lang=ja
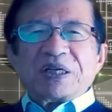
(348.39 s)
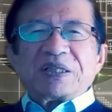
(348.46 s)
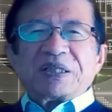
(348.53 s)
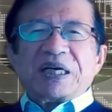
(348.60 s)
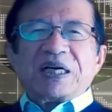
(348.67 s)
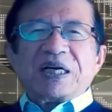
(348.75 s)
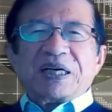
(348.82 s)

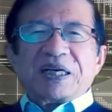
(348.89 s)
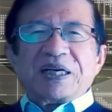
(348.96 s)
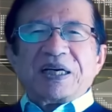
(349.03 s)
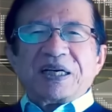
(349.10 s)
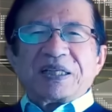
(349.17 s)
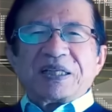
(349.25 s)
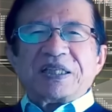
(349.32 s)
だか
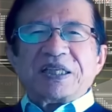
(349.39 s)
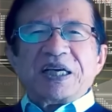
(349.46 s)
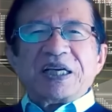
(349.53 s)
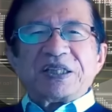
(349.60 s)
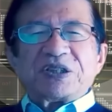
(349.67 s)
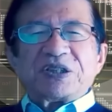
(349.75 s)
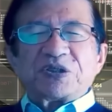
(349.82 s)
ら、綺
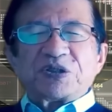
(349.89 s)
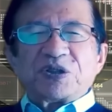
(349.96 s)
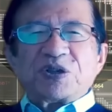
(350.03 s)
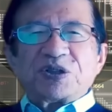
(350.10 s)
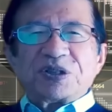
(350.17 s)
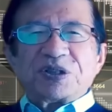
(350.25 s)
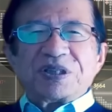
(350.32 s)
麗にする
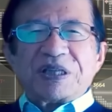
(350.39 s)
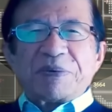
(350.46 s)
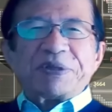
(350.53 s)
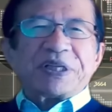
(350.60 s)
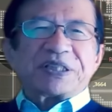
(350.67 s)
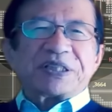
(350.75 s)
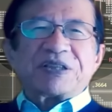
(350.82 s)
とダメ
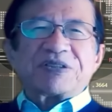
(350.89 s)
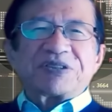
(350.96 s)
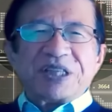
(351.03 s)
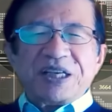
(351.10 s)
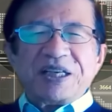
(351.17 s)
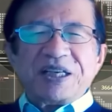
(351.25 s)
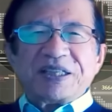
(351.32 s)
になっちゃうんです
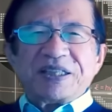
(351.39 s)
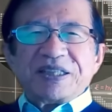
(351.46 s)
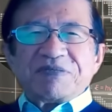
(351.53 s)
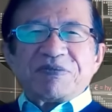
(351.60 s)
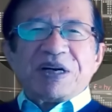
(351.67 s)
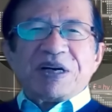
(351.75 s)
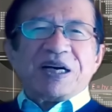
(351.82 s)
ね。
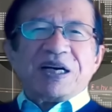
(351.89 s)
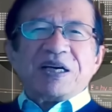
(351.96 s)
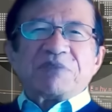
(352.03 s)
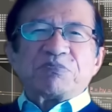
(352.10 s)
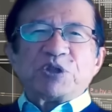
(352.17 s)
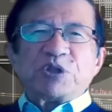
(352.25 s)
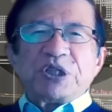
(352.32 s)
まあ、
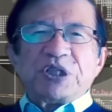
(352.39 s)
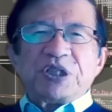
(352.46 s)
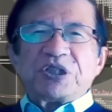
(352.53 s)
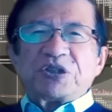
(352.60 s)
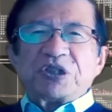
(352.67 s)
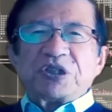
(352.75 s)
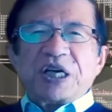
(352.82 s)
無菌
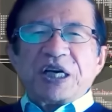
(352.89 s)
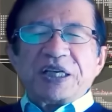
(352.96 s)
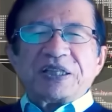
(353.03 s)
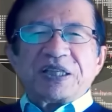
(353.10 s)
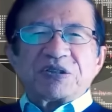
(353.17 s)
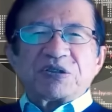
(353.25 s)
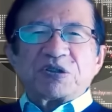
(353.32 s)
室に入っ
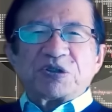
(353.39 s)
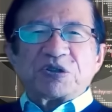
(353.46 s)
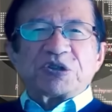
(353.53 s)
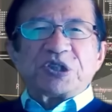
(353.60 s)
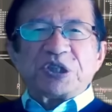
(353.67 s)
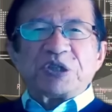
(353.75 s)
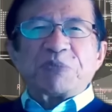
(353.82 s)
てるとすぐ
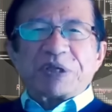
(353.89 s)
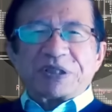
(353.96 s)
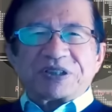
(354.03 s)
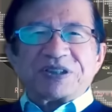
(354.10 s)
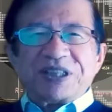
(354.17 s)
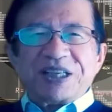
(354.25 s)
死にます。